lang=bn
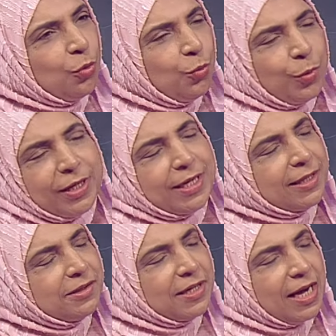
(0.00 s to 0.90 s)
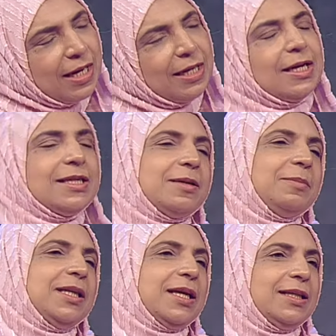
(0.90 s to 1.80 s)
উভয় ক্ষেত্রেই আল্লাহ যে
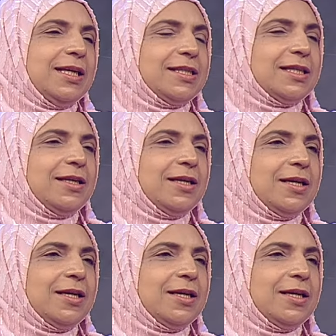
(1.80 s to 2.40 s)
বিধান দিয়েছেন